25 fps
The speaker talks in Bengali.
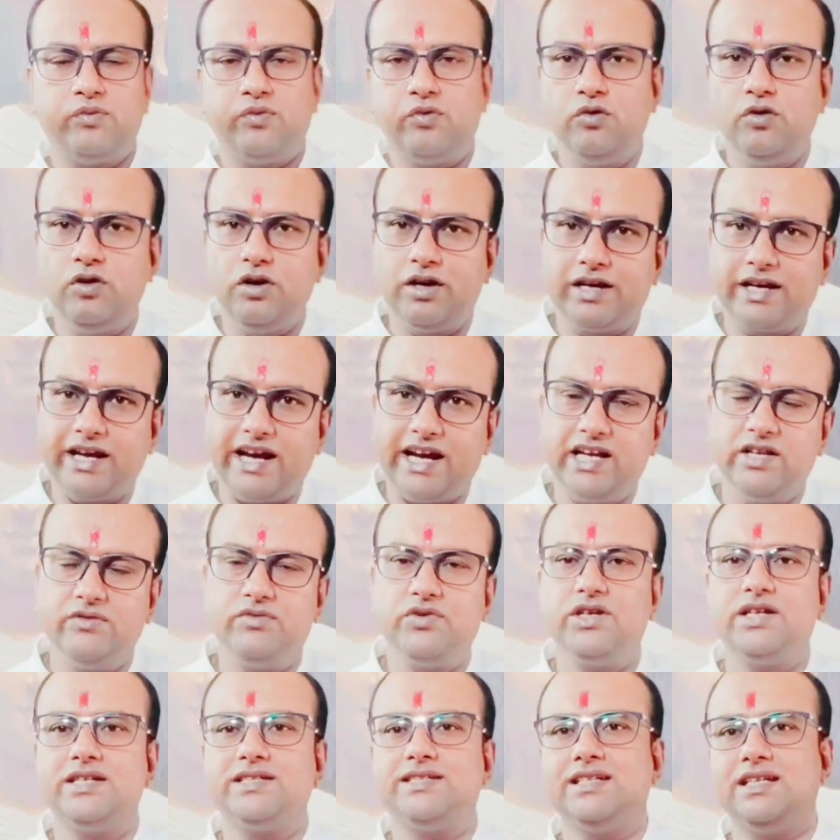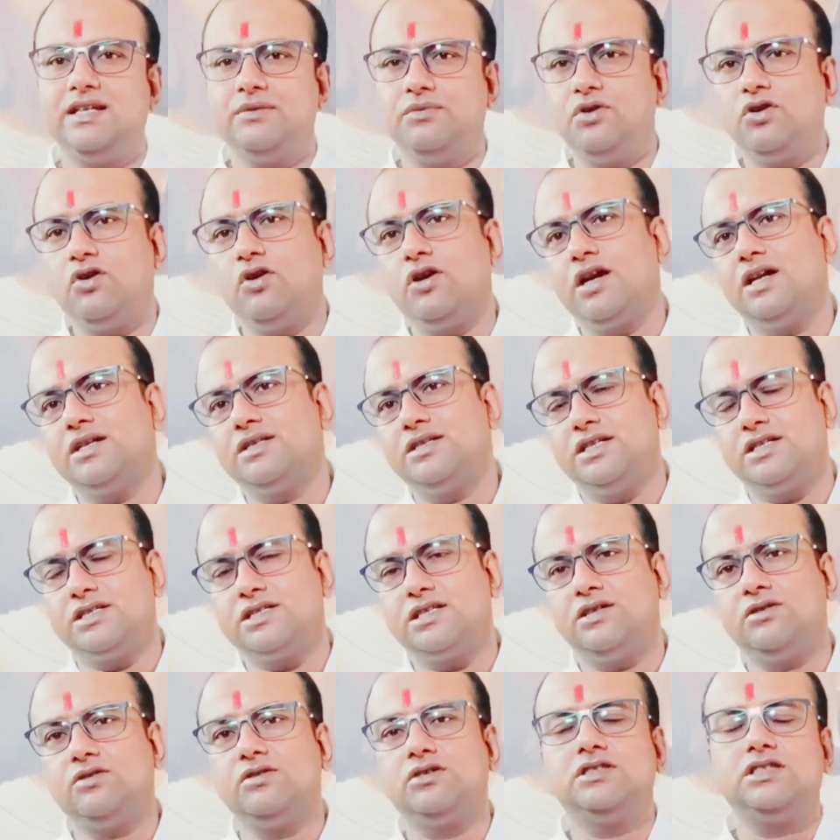ফুল ক্লারিফিকেশন আমি করার
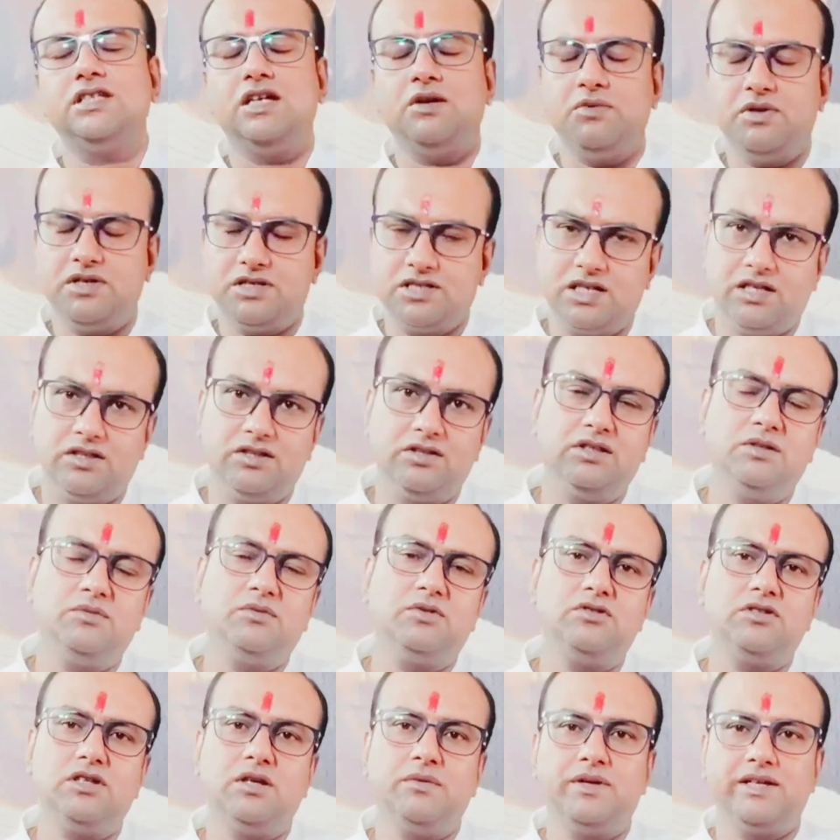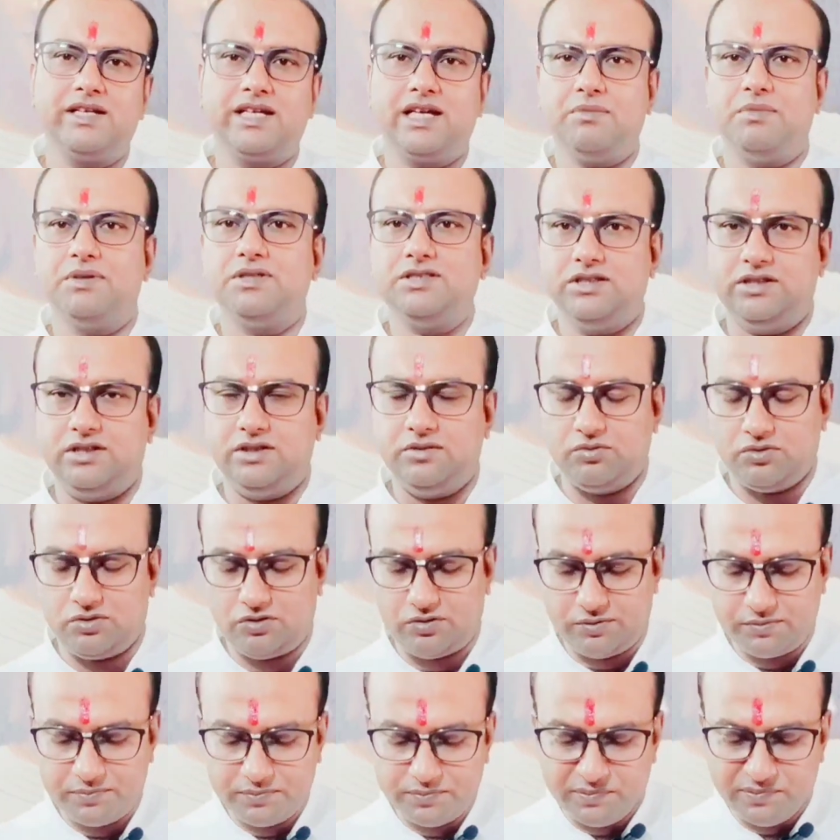চেষ্টা করছি আমার সাধ্য মতো আমার ক্যাপাসিটি
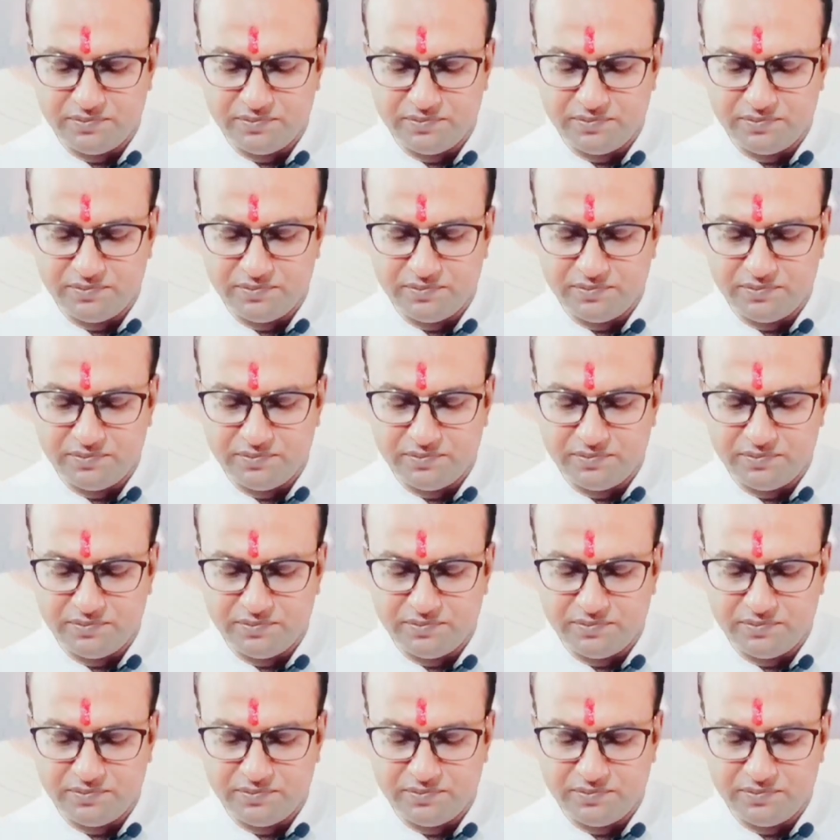মতো